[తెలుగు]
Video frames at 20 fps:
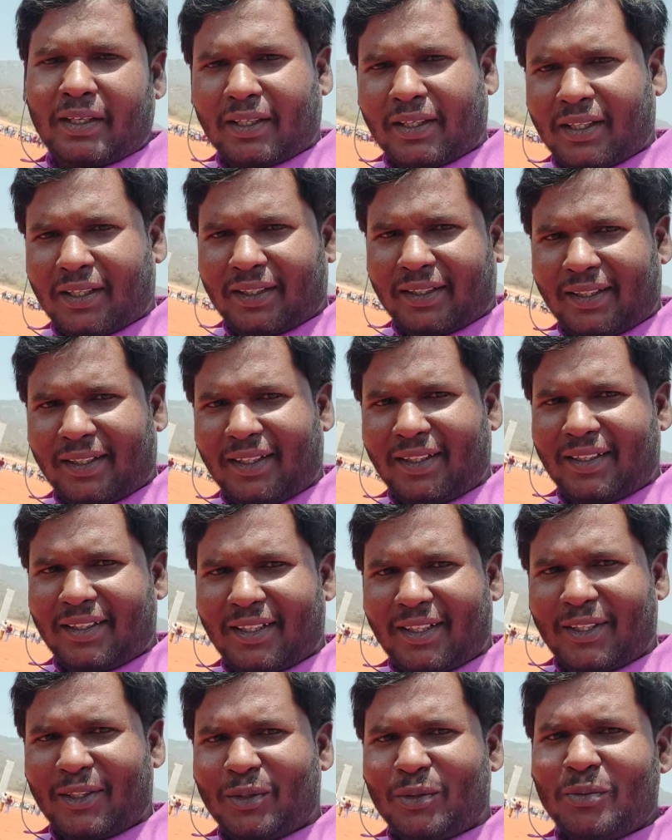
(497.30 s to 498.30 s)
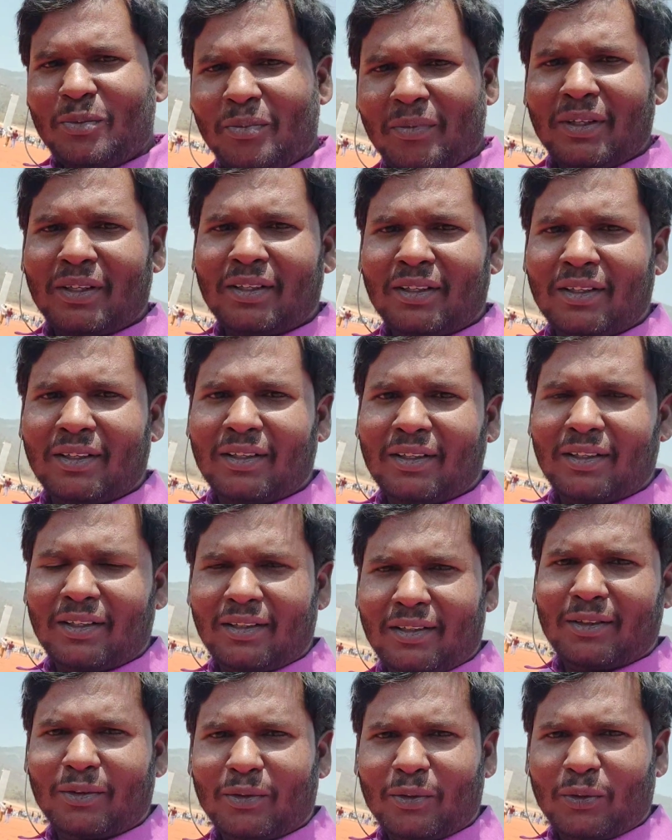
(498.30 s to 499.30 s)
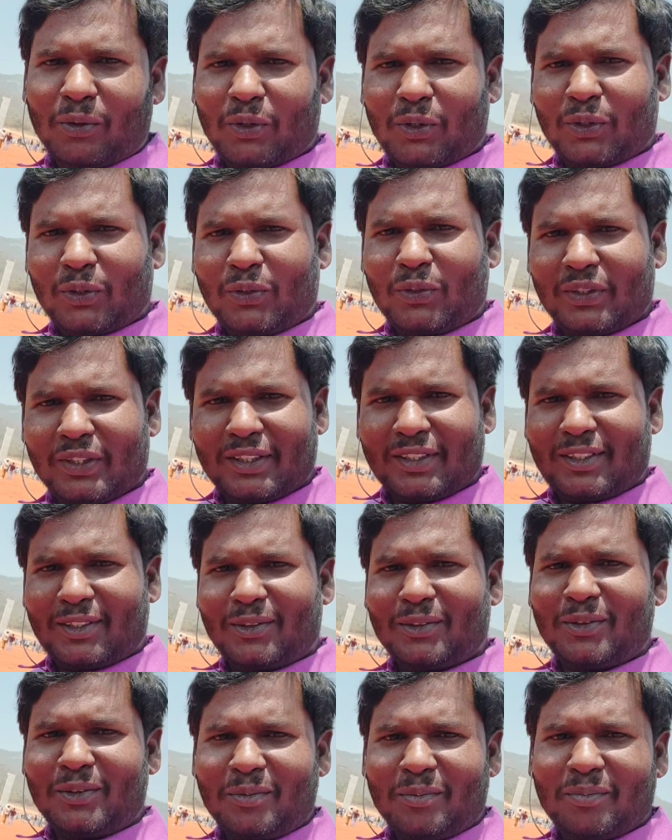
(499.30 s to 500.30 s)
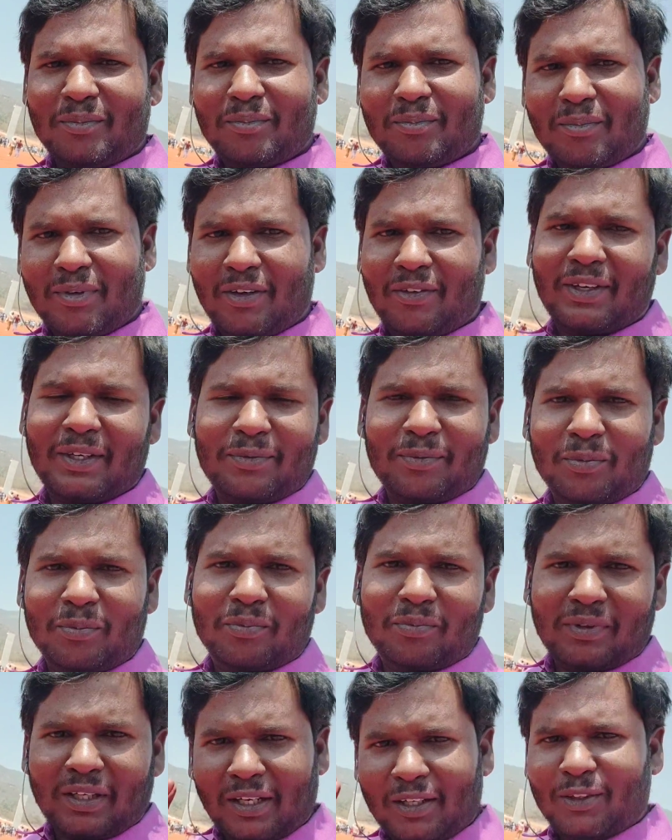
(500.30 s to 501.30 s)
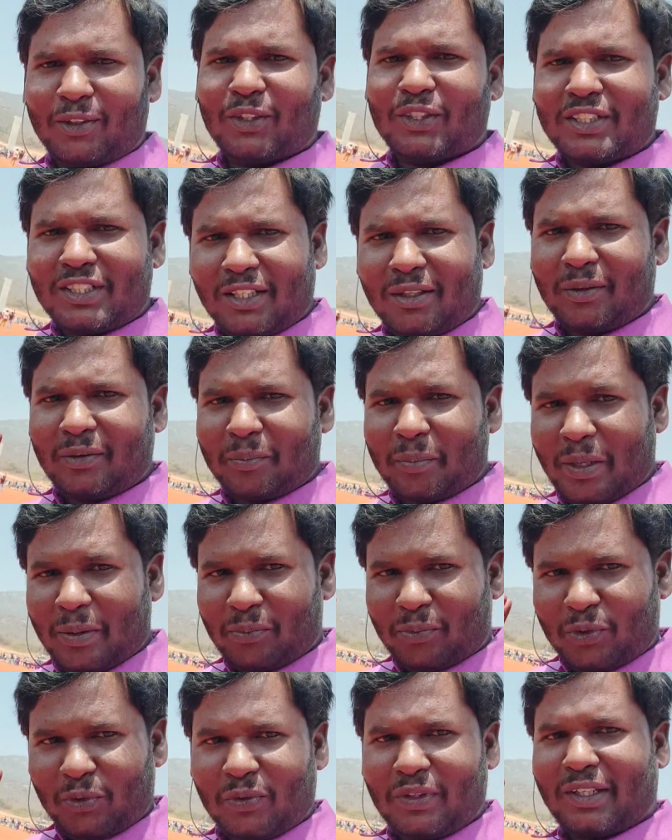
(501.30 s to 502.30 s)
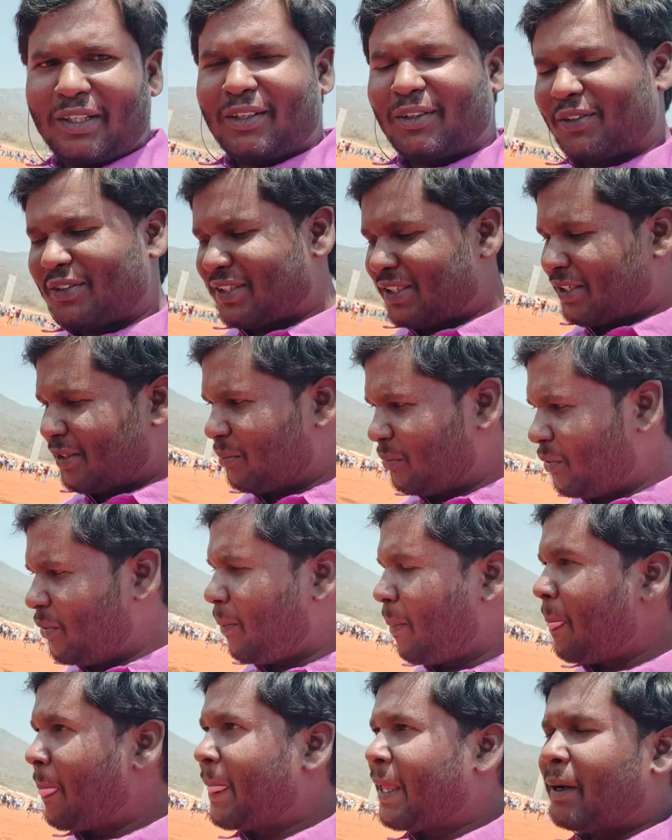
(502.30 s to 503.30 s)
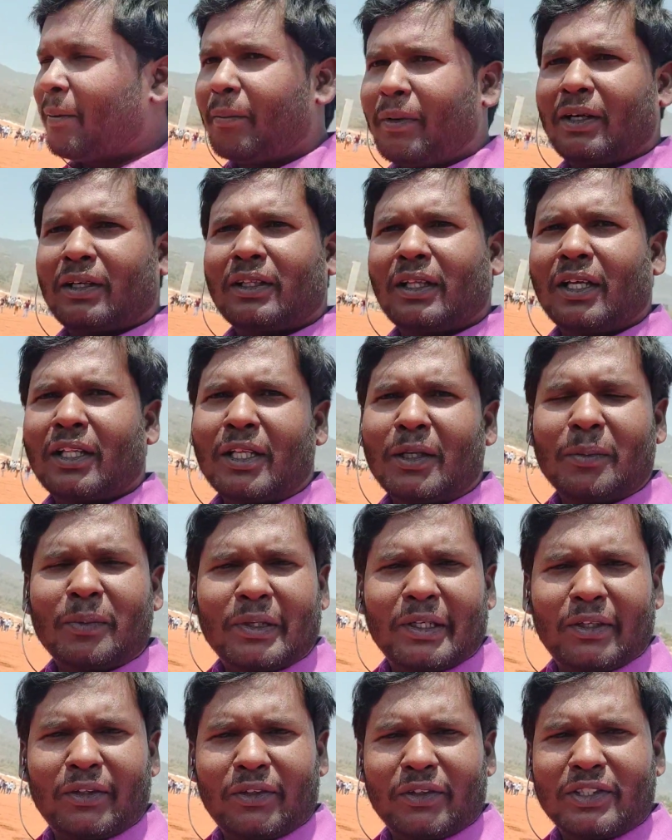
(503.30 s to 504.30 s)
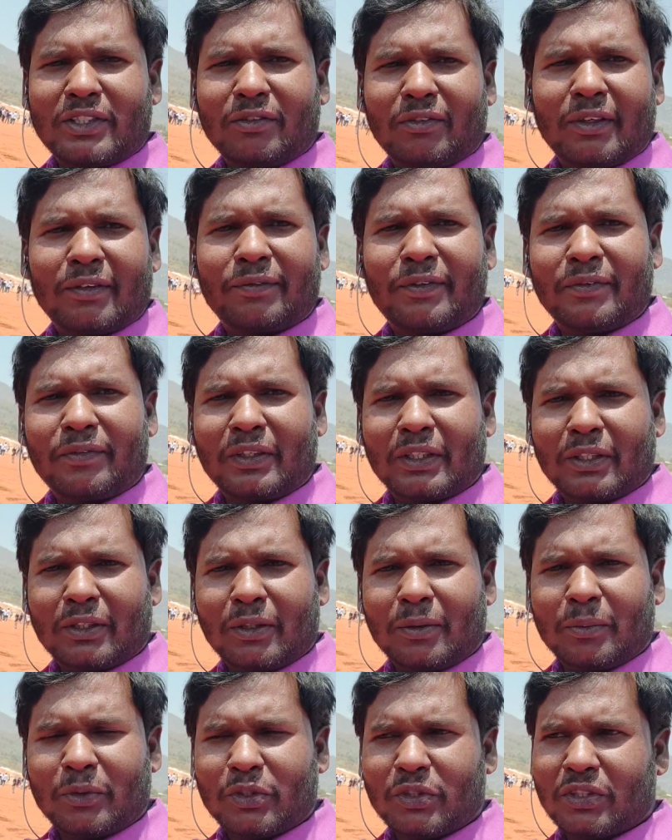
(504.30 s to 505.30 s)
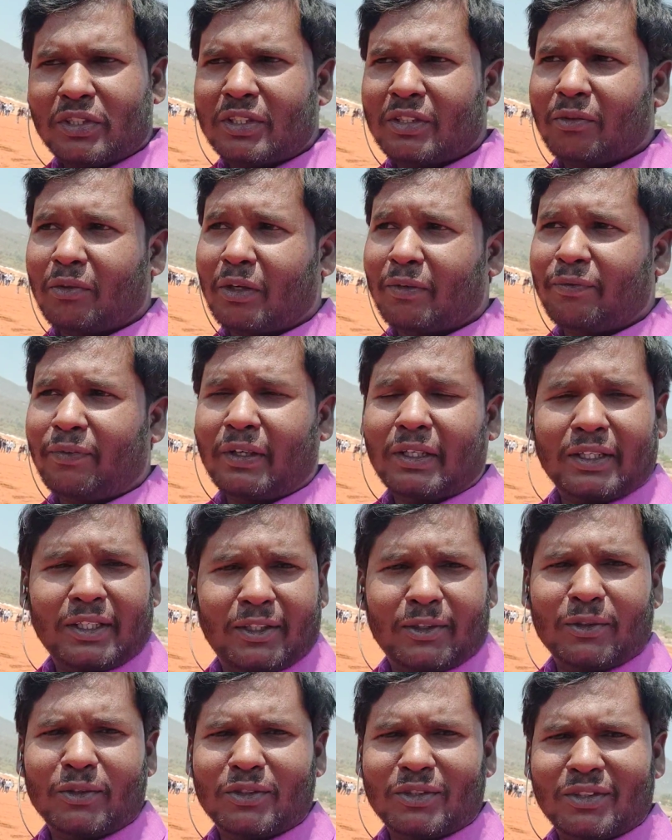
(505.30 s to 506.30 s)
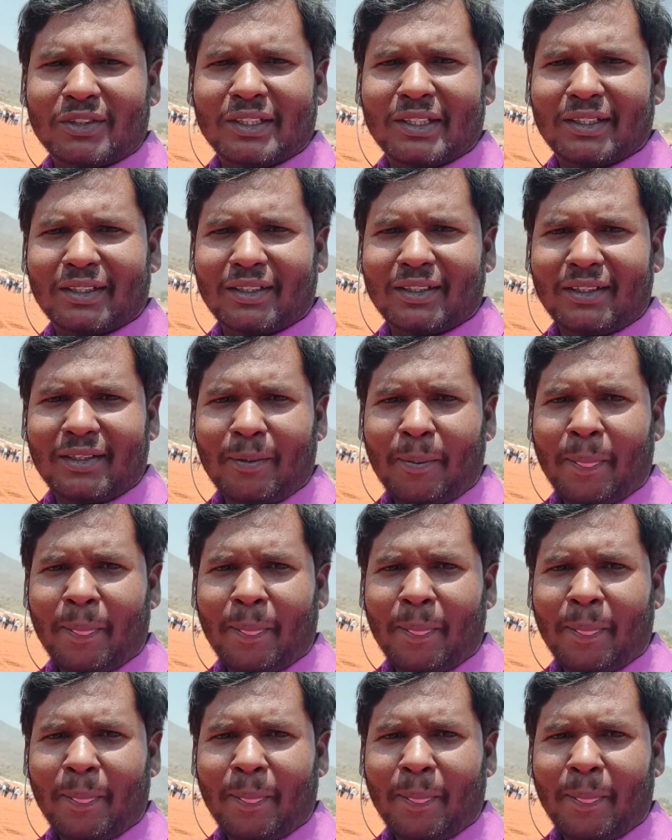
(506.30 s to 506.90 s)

ఇక్కడికి నేను మా కొడుకులు ఇద్దరు మా వైఫ్ నలుగురు వచ్చినామండి మేము టూ వీలర్లో వచ్చినాము మాకు దాదాపుగా ఇది వచ్చి వన్ ఫిఫ్టీ కిలోమీటర్స్ వస్తుంది వన్ ఫార్టీ ఎయిట్ వస్తుందండి